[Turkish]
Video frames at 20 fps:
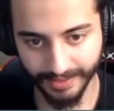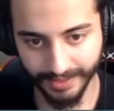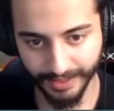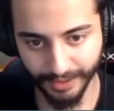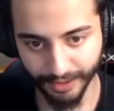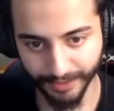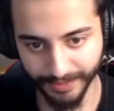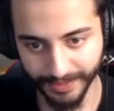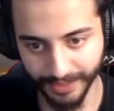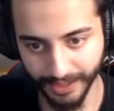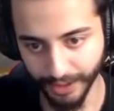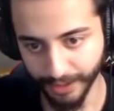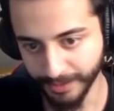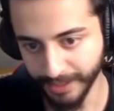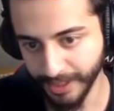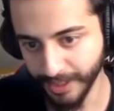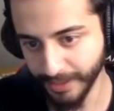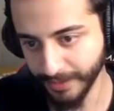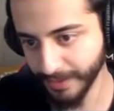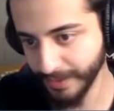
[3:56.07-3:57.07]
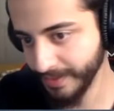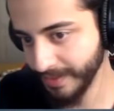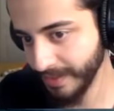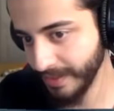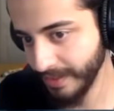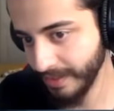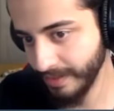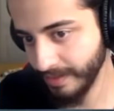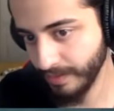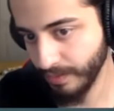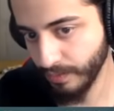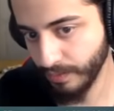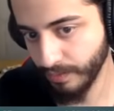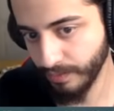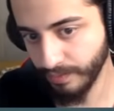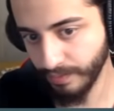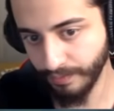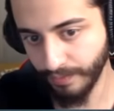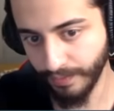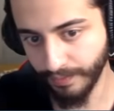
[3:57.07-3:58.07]
Geliyorum geliyorum geliyorum geliyorum.
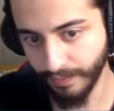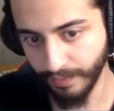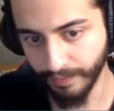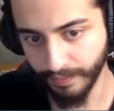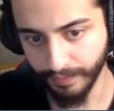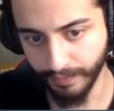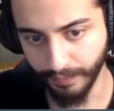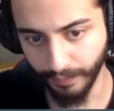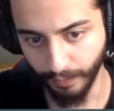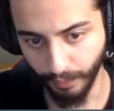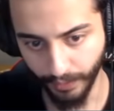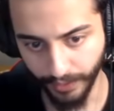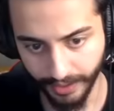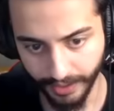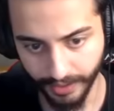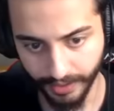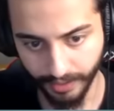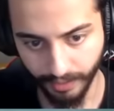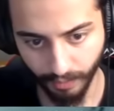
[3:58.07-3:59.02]
Baba baba o ne?